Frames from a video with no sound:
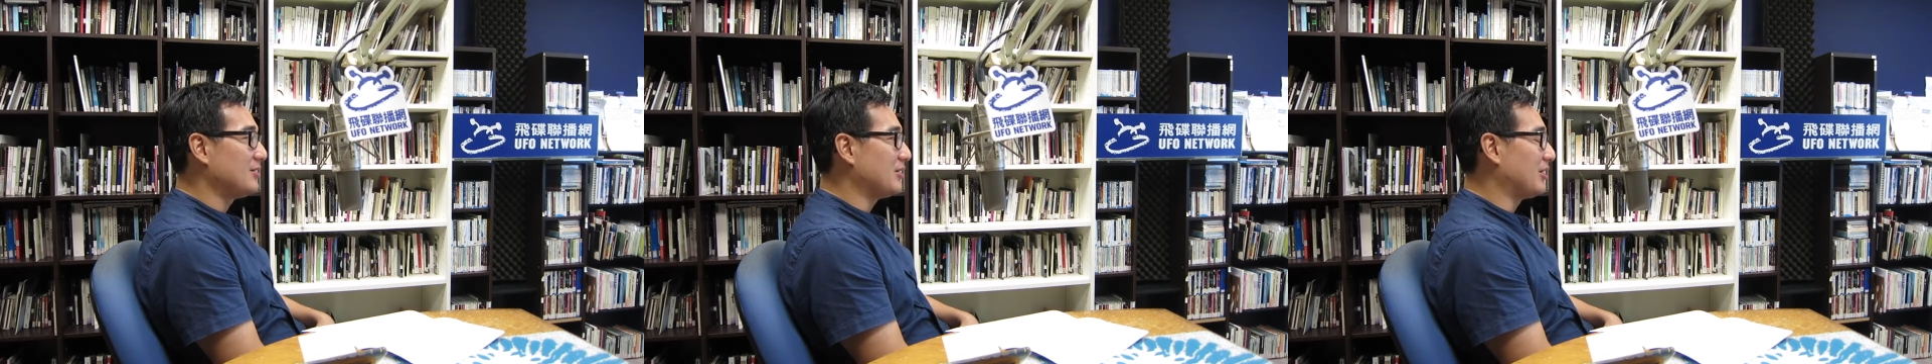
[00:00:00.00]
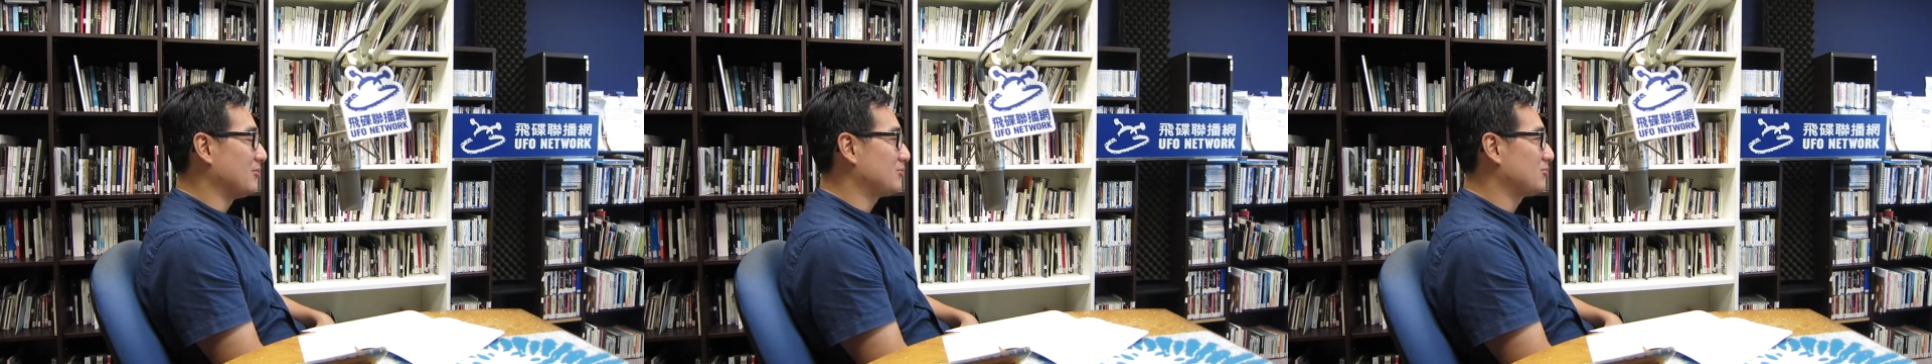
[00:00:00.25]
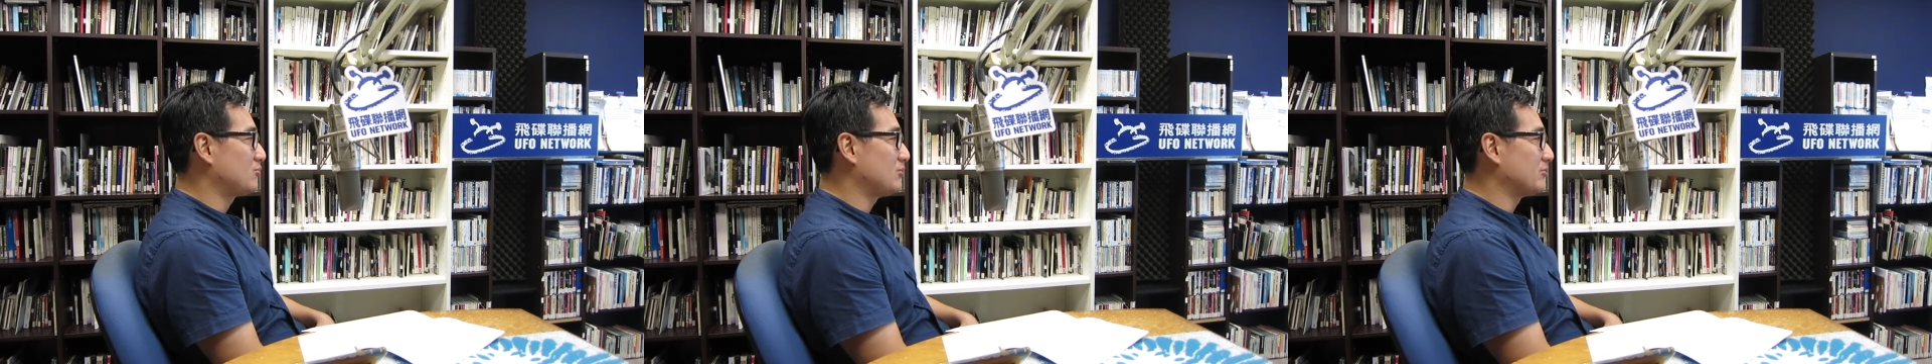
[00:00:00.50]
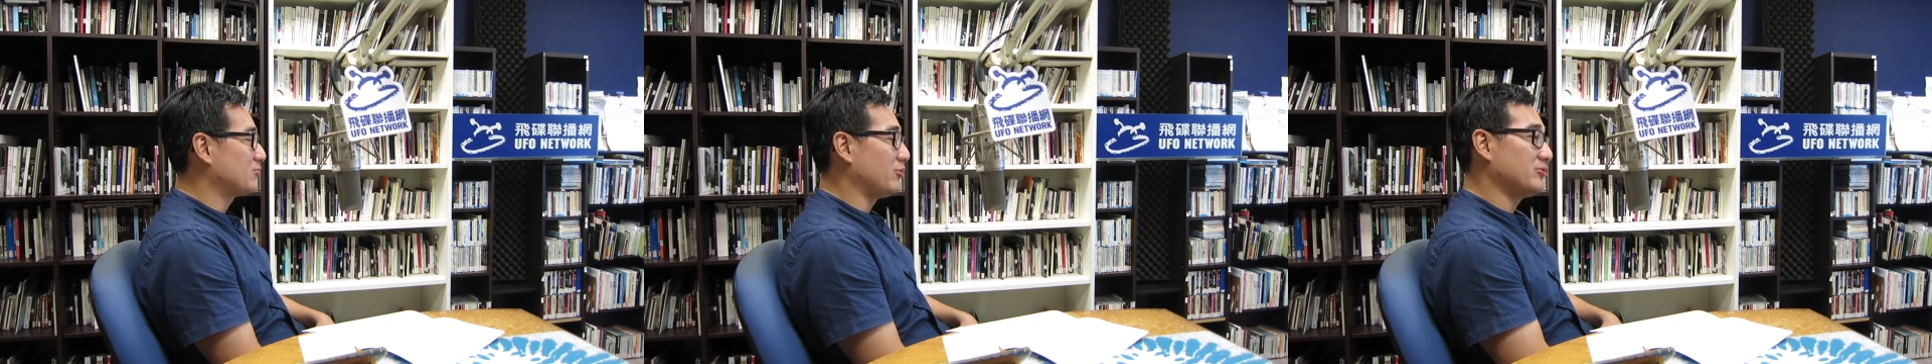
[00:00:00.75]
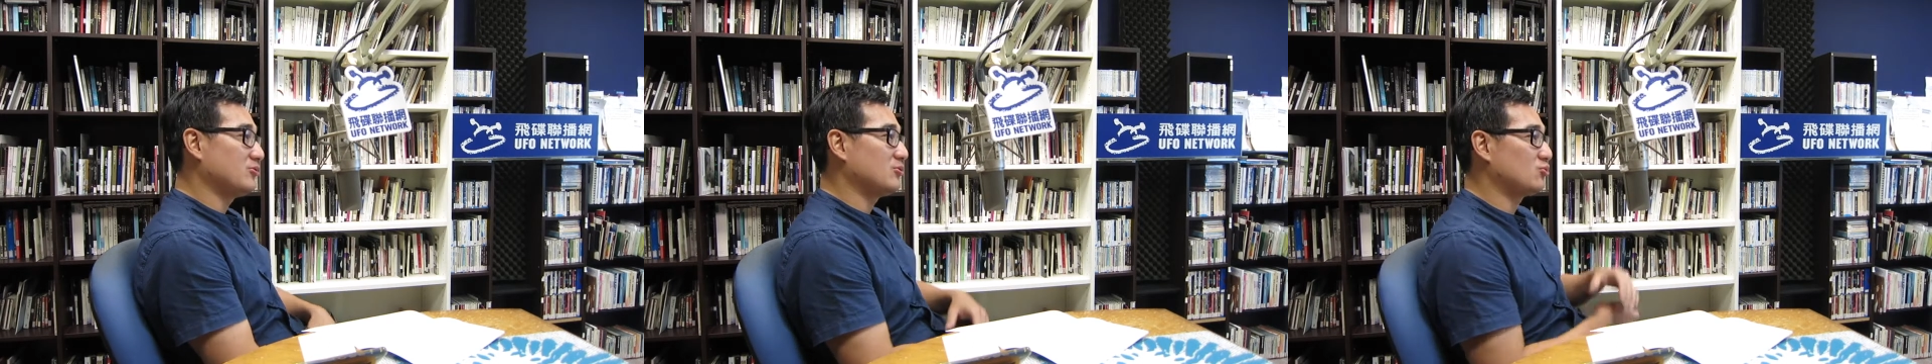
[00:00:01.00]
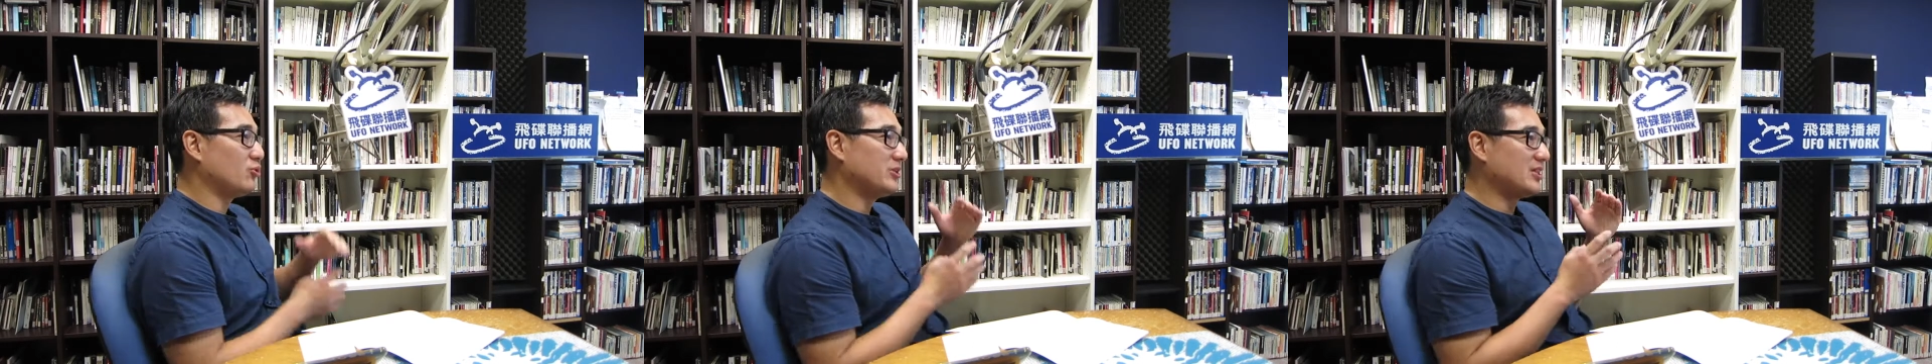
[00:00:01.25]
然后做
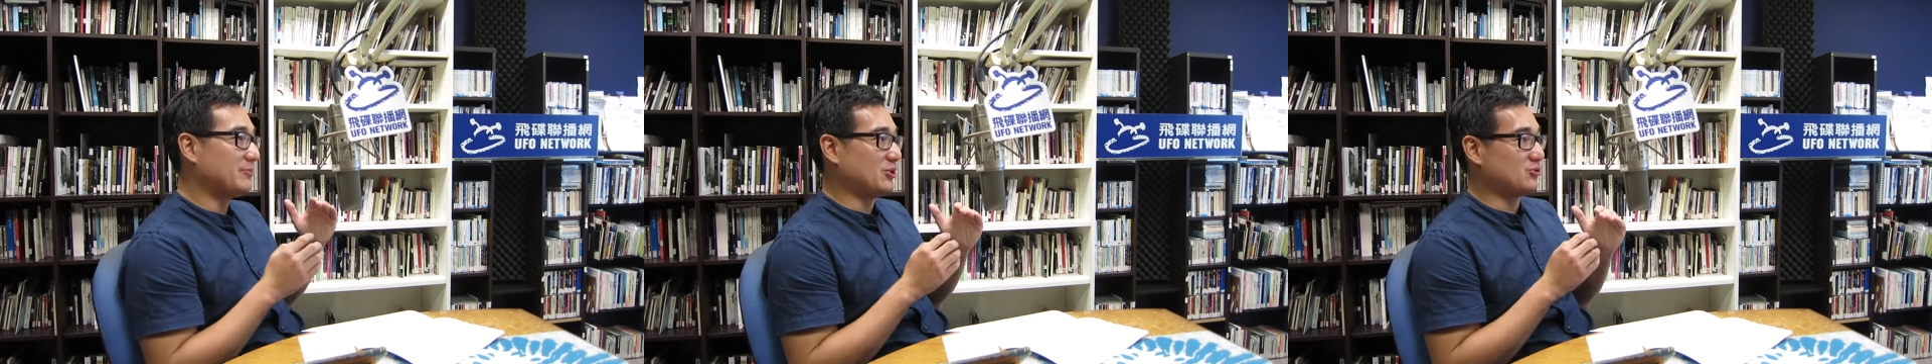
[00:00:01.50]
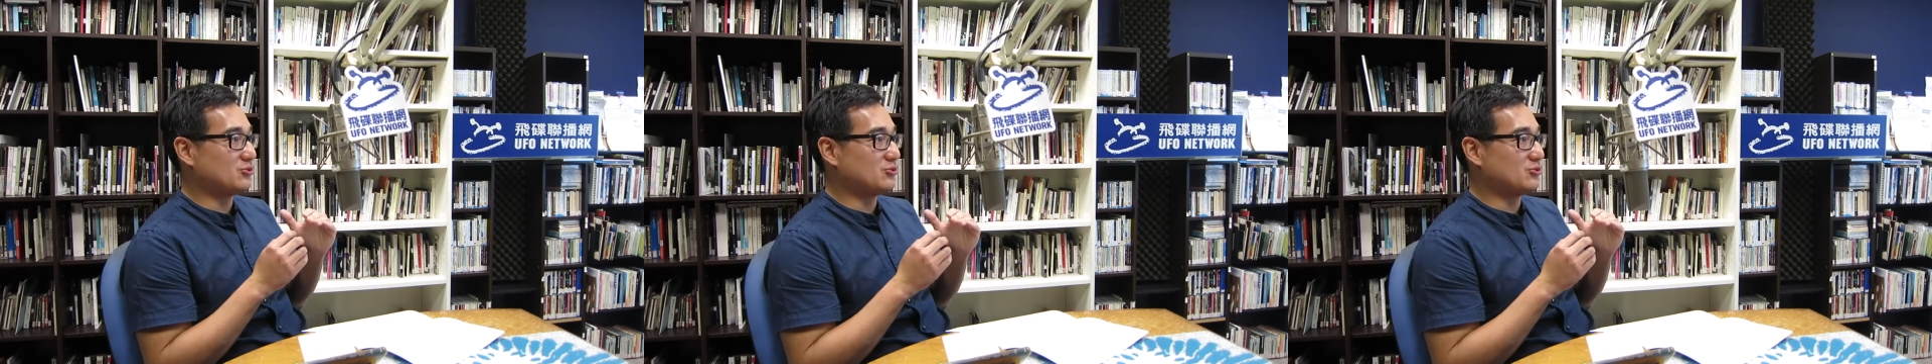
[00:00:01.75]
做一些，比如